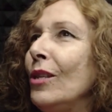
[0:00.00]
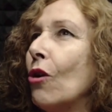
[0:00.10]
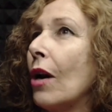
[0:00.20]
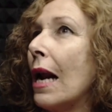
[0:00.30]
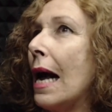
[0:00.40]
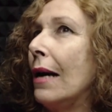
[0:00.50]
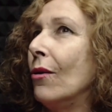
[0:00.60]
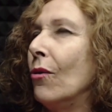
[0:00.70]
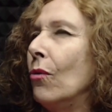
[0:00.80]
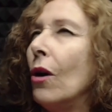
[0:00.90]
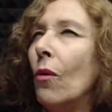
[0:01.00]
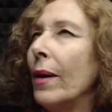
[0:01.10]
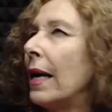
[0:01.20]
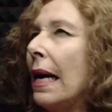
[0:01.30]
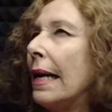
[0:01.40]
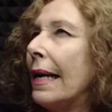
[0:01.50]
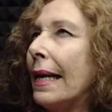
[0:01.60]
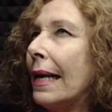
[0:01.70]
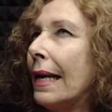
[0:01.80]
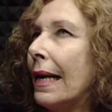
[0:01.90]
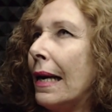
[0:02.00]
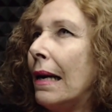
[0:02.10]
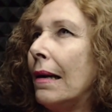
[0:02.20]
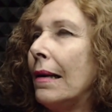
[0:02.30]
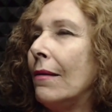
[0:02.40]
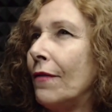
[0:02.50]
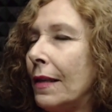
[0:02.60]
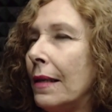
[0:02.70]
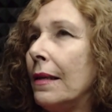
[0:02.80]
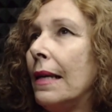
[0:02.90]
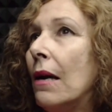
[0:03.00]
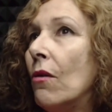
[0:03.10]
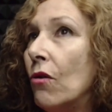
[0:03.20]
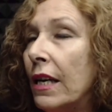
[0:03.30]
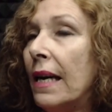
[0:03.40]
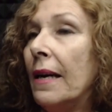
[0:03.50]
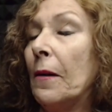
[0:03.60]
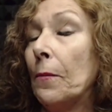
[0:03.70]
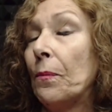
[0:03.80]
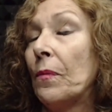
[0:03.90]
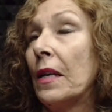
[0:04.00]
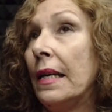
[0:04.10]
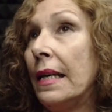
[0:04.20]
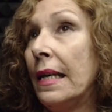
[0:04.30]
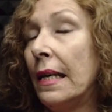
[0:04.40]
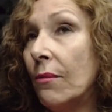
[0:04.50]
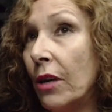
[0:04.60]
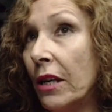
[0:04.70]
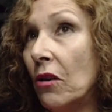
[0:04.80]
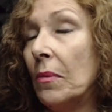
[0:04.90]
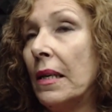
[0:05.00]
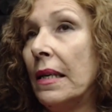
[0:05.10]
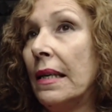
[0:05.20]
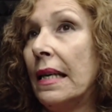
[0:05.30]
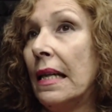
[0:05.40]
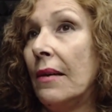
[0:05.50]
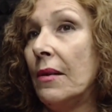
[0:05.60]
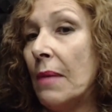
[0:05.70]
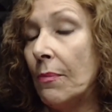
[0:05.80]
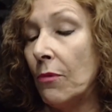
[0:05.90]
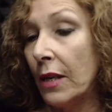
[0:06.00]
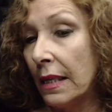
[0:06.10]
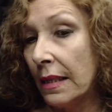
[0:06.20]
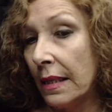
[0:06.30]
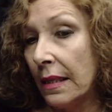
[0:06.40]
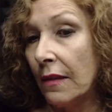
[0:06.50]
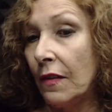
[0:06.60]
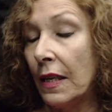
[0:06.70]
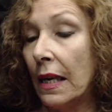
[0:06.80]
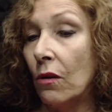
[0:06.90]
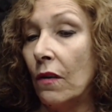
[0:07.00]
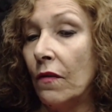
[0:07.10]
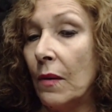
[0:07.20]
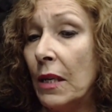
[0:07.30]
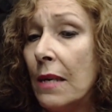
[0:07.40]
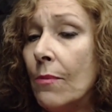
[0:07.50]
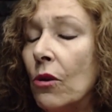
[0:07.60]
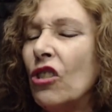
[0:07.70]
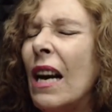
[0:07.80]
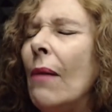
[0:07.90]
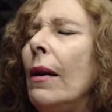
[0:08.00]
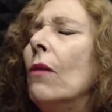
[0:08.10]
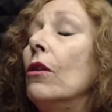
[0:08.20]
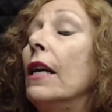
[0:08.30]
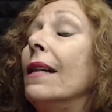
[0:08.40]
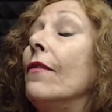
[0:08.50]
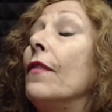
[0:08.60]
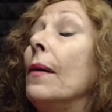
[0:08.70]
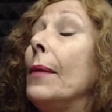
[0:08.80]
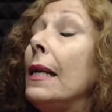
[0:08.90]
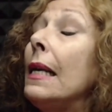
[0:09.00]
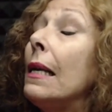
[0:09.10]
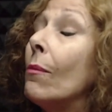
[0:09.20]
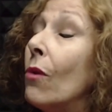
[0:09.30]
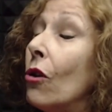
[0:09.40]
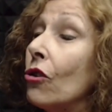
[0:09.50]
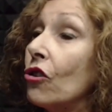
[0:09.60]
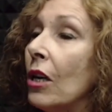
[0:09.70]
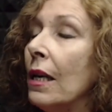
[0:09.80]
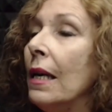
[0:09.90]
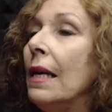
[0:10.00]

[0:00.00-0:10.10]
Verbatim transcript: un, bicho raro, una oveja negra, en fin. Y ahora eh, bueno, eh, cada vez más mujeres se identifican con el feminismo. Se habla ahora de feminismos